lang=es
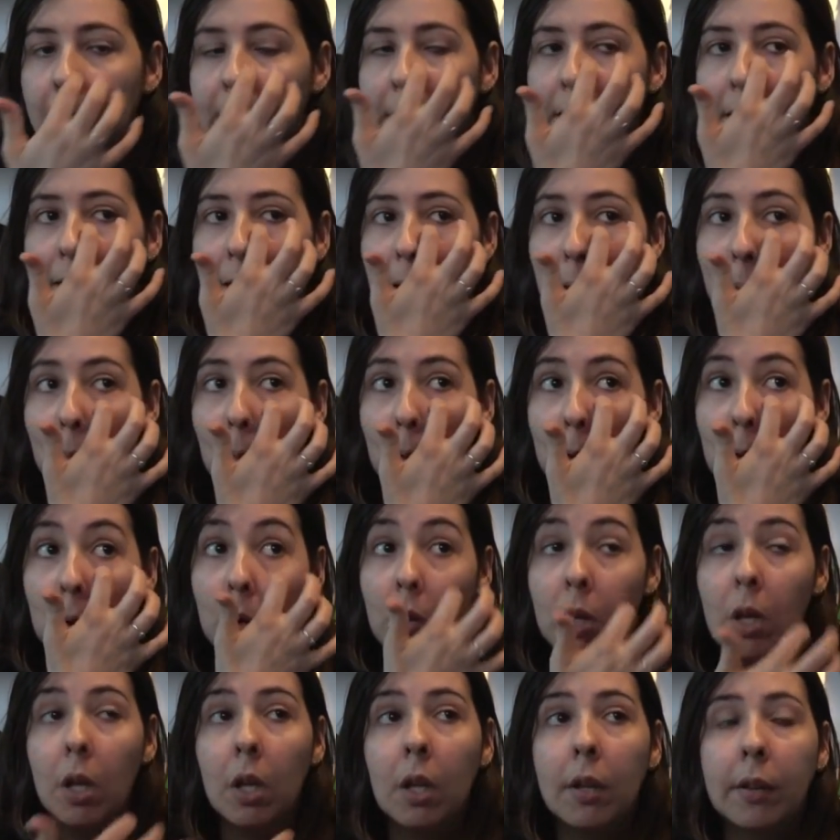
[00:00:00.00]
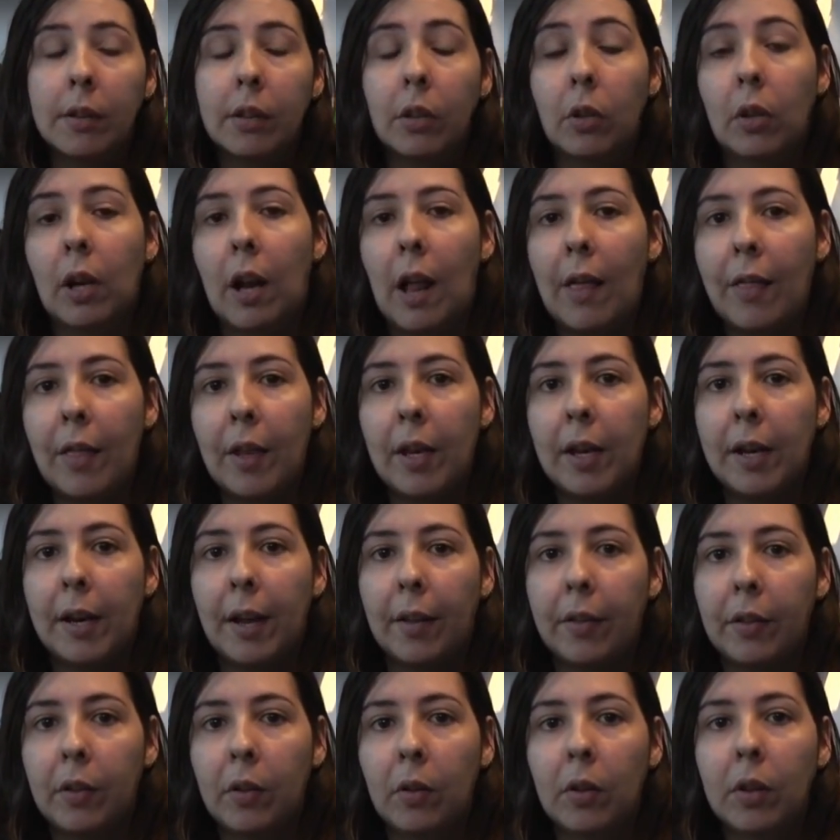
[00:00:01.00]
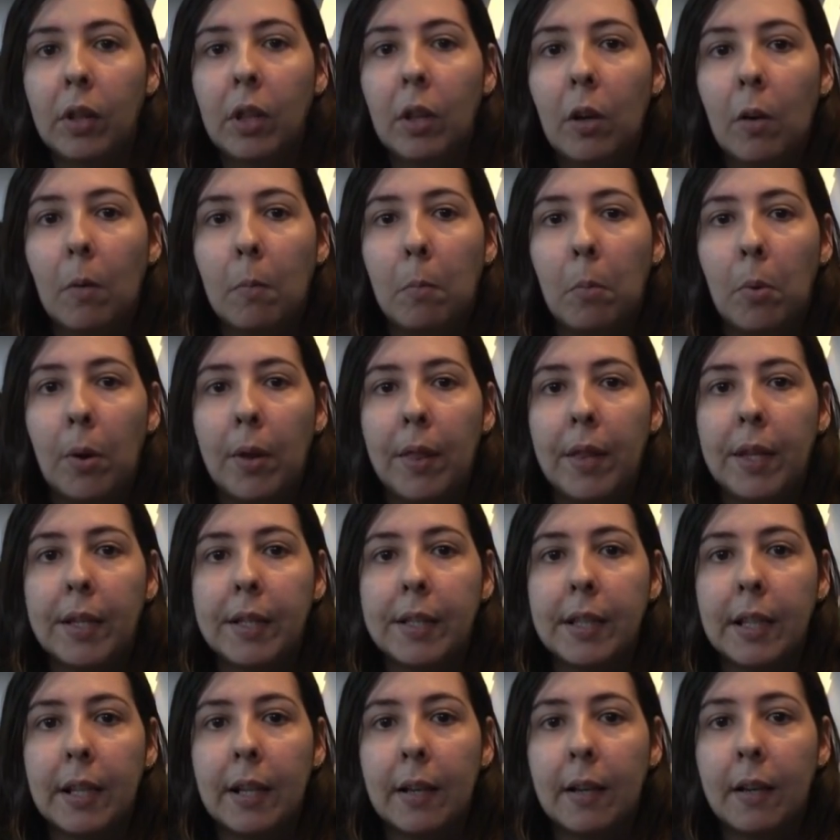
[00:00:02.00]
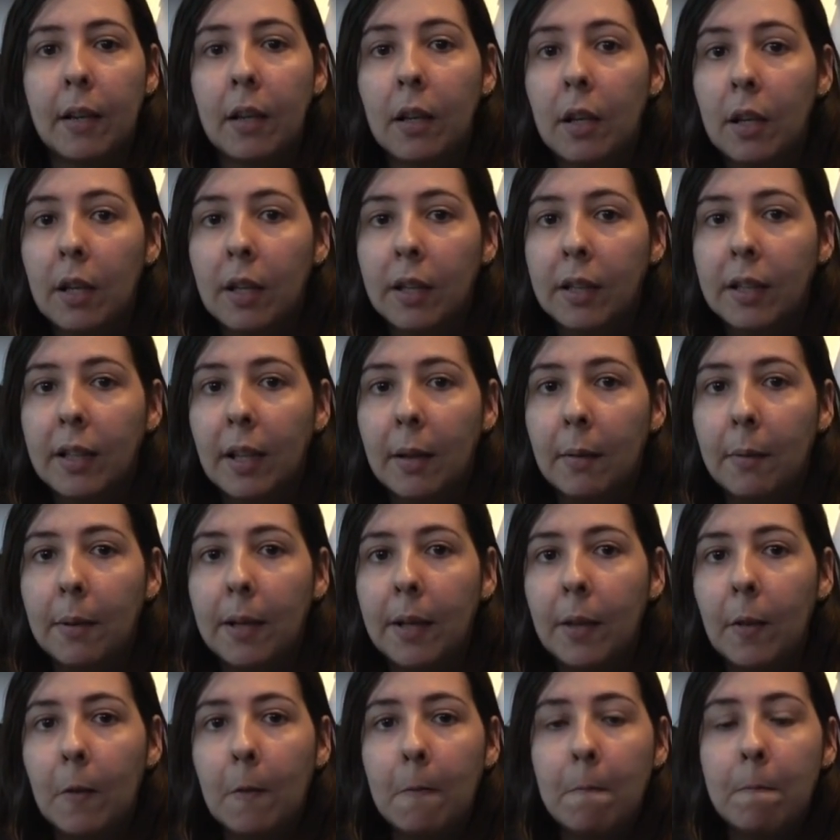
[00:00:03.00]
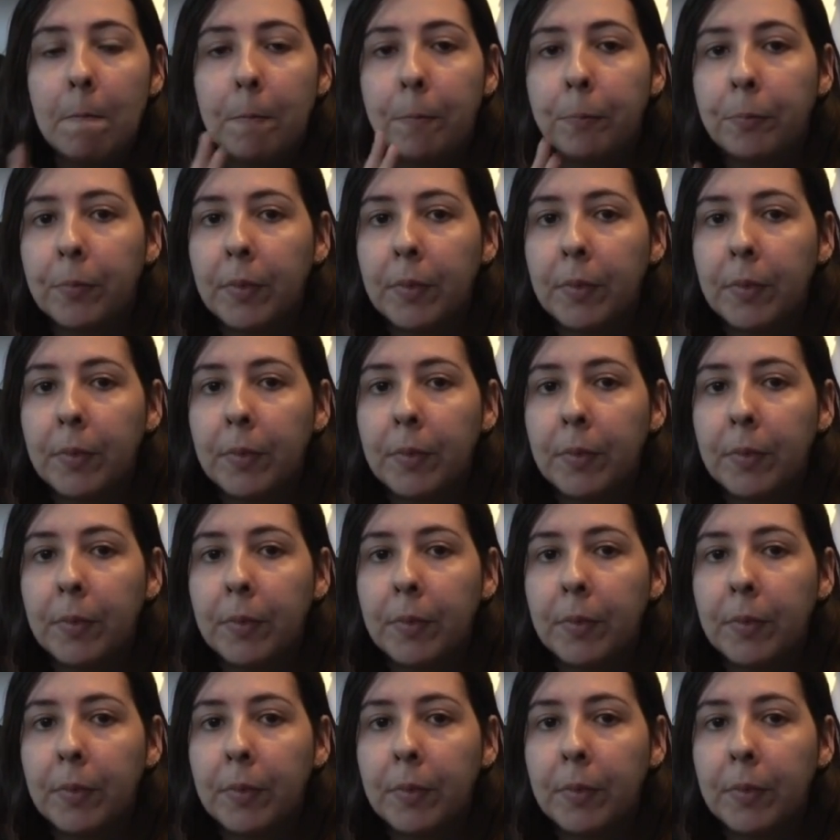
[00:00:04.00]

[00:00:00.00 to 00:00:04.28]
Dije, bueno, digo, la aceleración, digo, puede ser debido